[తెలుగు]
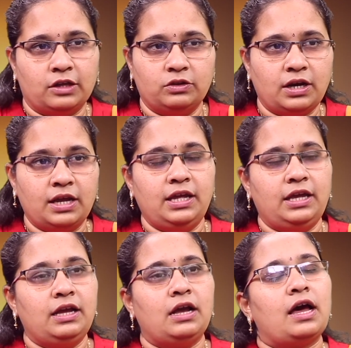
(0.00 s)
కాదు కానీ
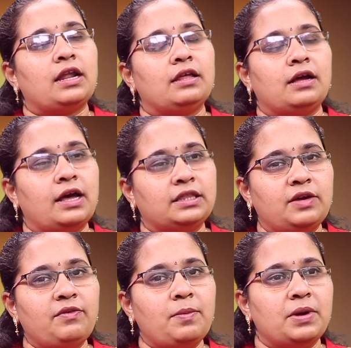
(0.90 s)

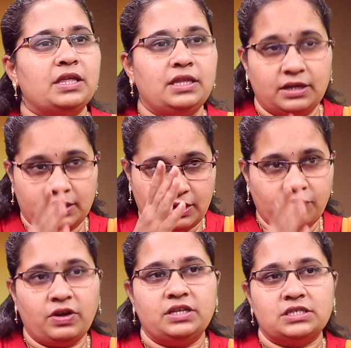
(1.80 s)
కర్తవ్యం అనేది
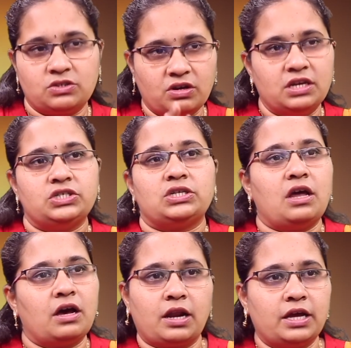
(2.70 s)
డిఫైన్ చేసి ఒక లిస్ట్
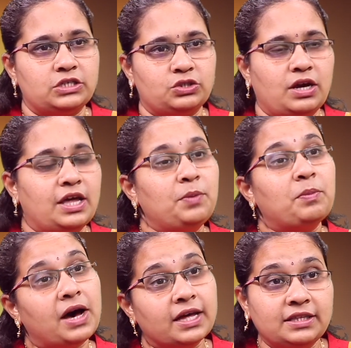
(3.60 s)
లాగా రాయొచ్చు కానీ
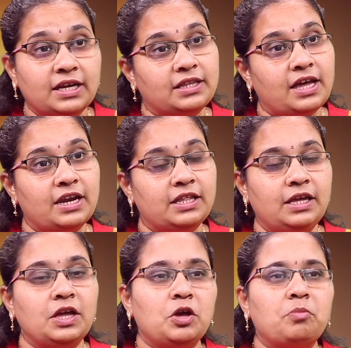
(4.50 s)
బాధ్యత
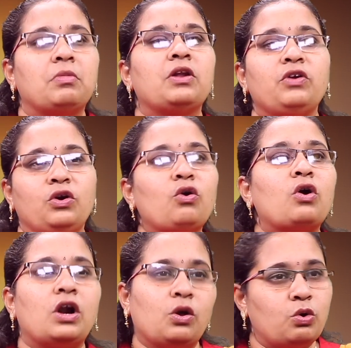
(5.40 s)
అనేది మనం
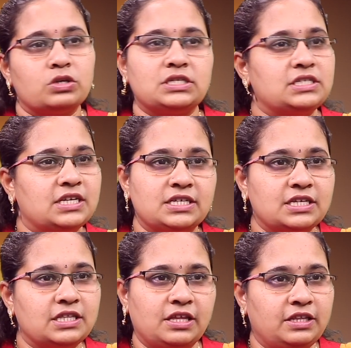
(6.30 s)
ఇంకొకళ్ళ కోసం
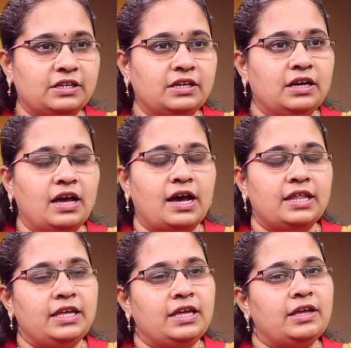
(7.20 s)
చేసేది అది
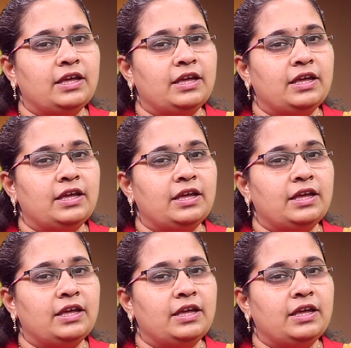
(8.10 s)
అది